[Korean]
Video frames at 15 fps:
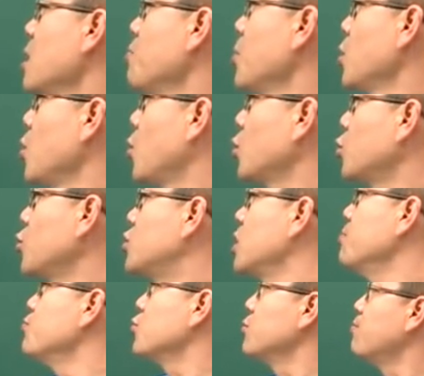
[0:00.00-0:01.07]
뭐 요것도
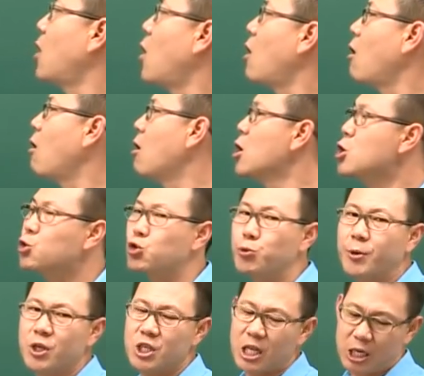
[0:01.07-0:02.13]
전부 뭐
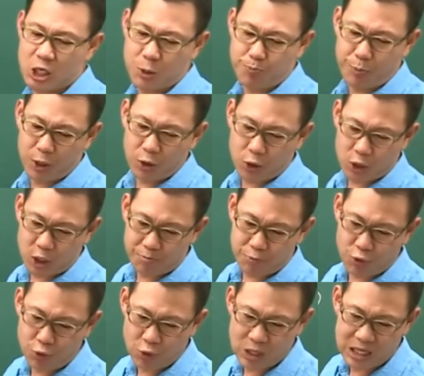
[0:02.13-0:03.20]
9번이나 10번도
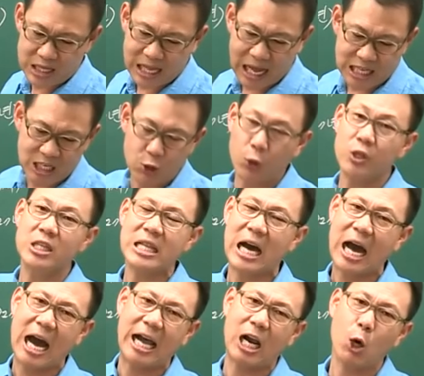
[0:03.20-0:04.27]
전부 난이도는
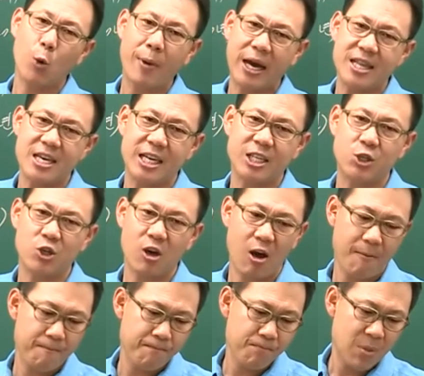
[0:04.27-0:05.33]
하라고 봐야 되겠죠.
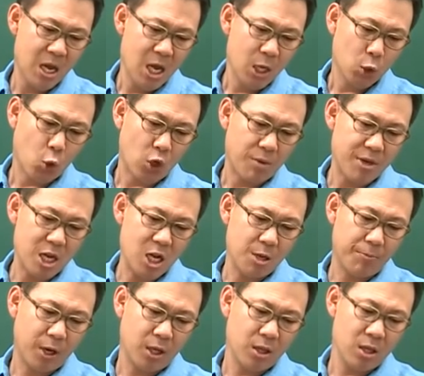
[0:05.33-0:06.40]
동그라미
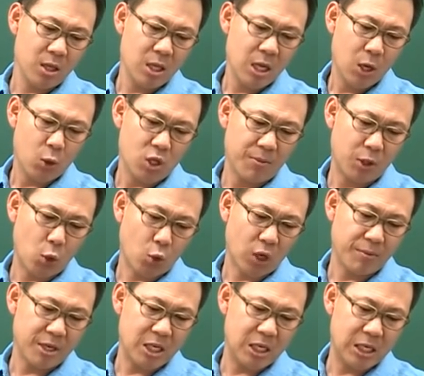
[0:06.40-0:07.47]
1번, 그 다음에
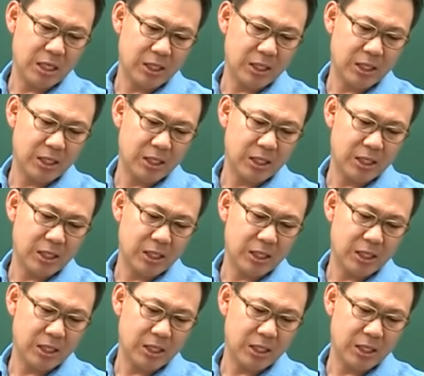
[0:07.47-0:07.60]
동그라미